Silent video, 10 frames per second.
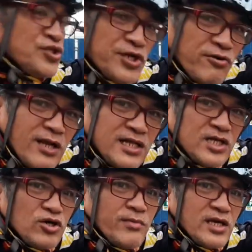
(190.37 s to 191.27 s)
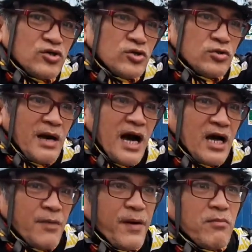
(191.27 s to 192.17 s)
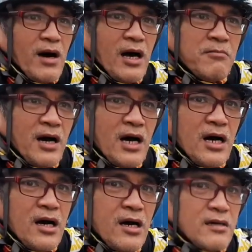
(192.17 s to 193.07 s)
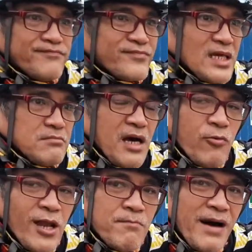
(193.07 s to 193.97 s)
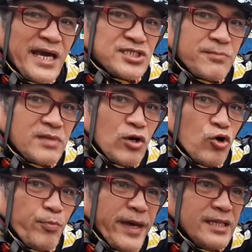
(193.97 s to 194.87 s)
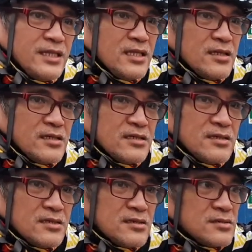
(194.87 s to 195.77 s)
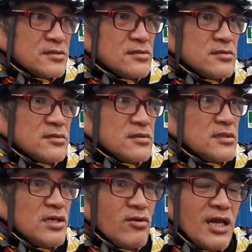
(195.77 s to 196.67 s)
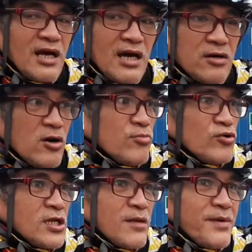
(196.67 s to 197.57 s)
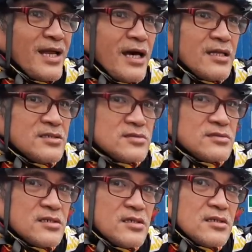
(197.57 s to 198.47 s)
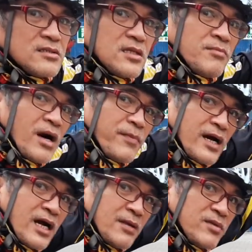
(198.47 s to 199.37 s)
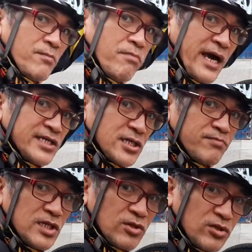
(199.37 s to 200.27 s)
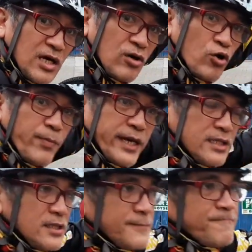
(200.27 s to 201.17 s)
concern ko lang dito, medyo maaga pa. Baka mga, baka walang bike shop na open. So, hindi ko alam, gagawa ko muna ng paraan. So, na makapaghanap ng bike shop dito na open